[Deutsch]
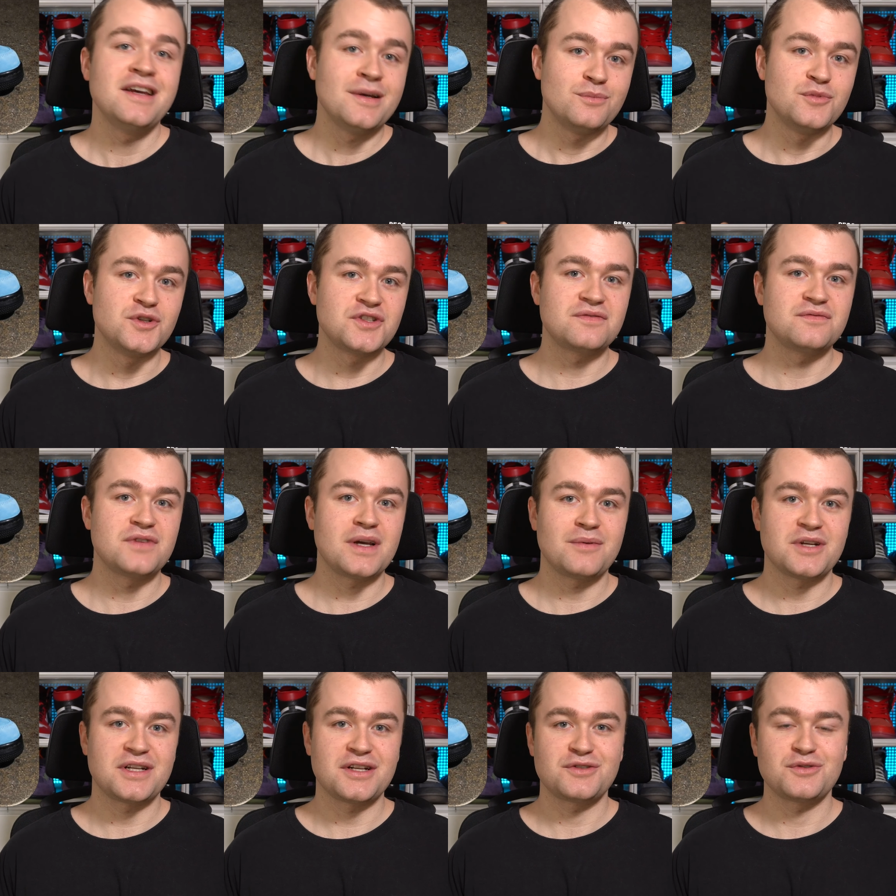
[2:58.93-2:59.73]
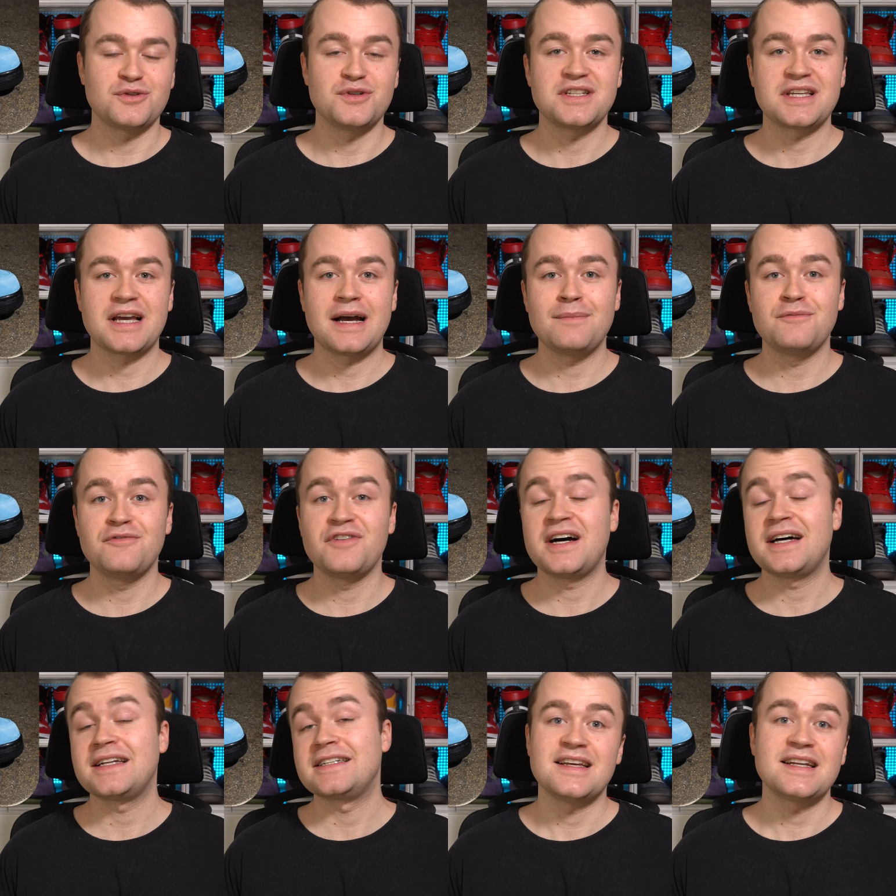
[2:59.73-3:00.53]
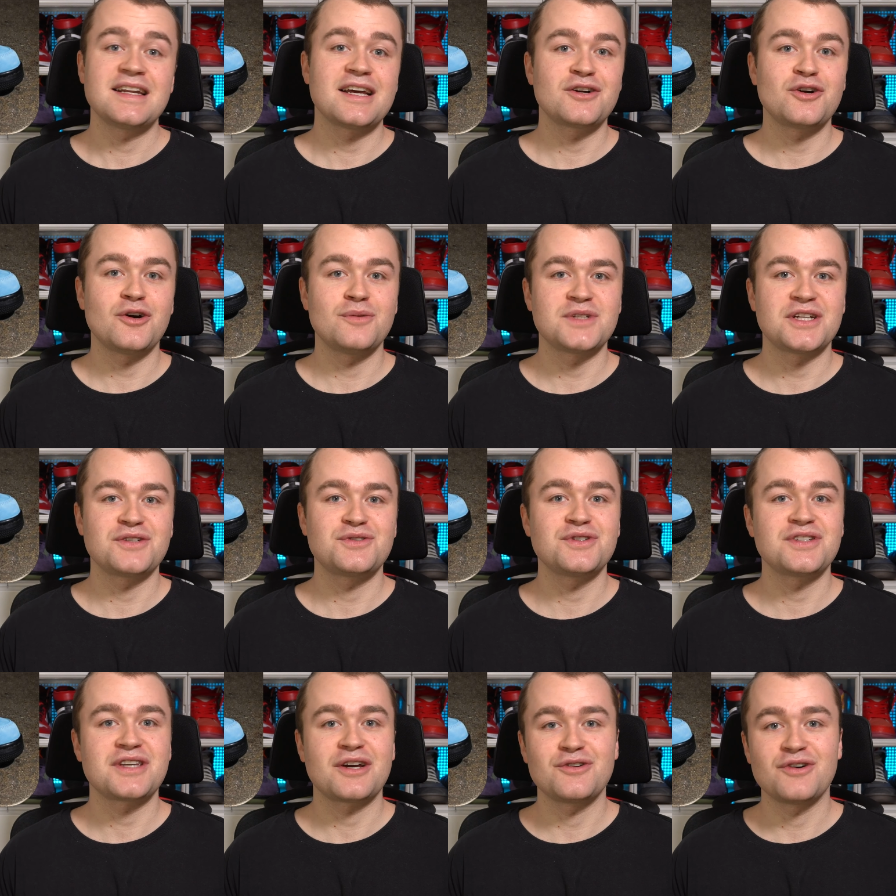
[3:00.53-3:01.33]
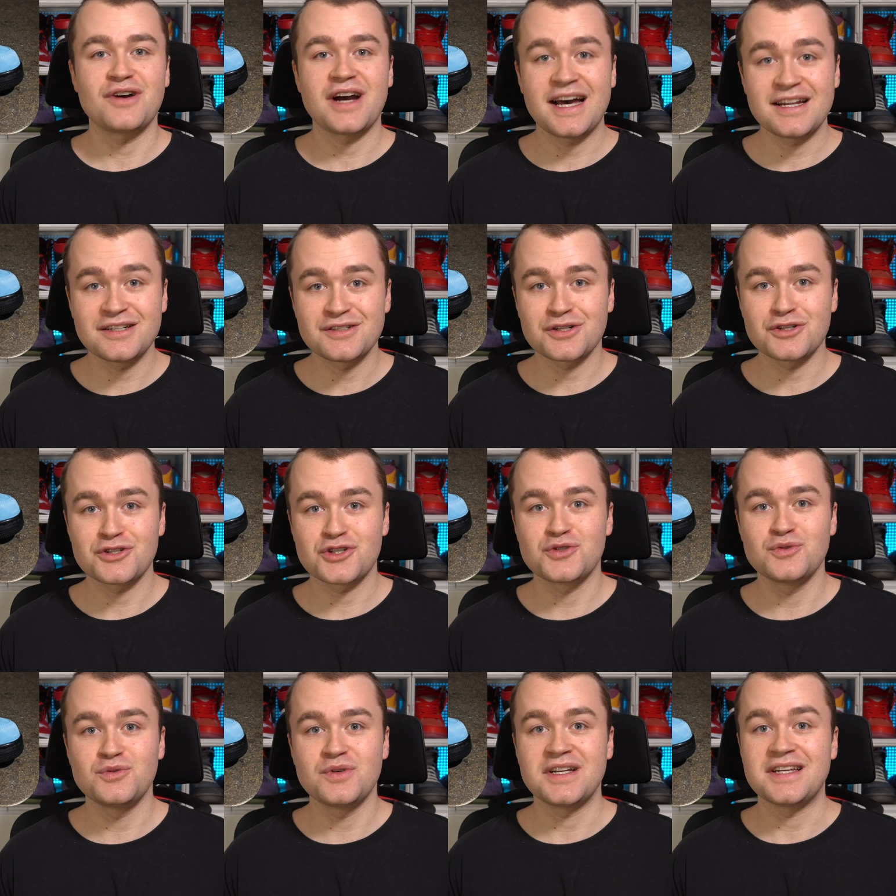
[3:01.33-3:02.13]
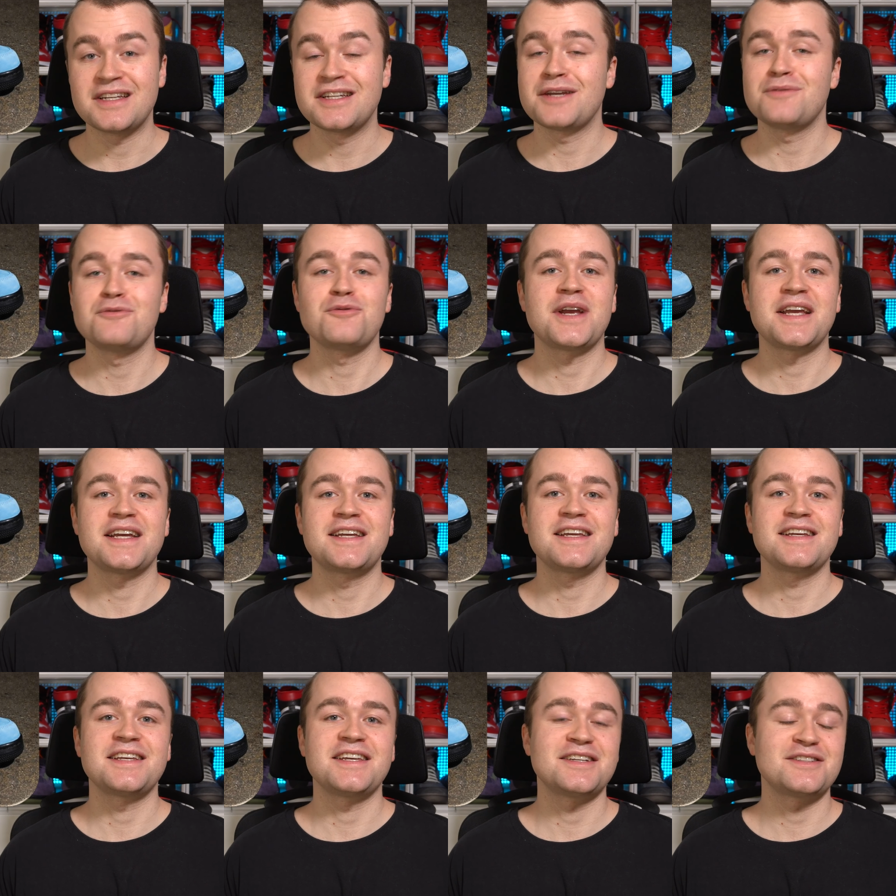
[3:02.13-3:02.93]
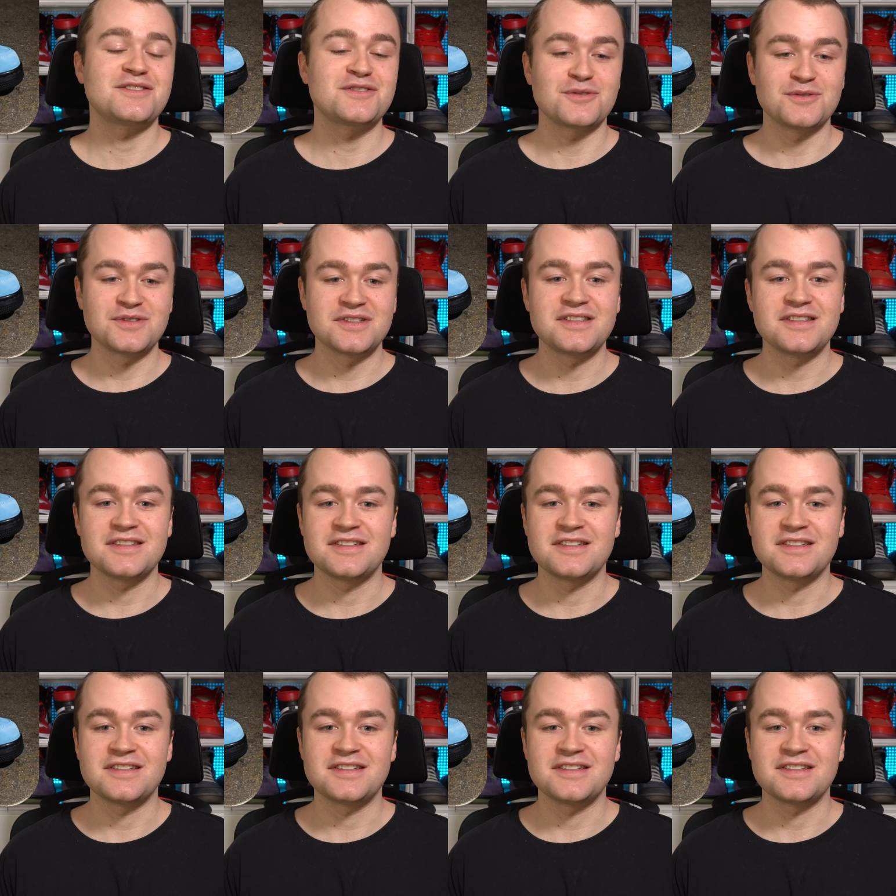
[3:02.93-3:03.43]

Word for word: Müssen wir aber natürlich abwarten, denn da kommen natürlich auch noch andere Schuhe in dem Ranking jetzt und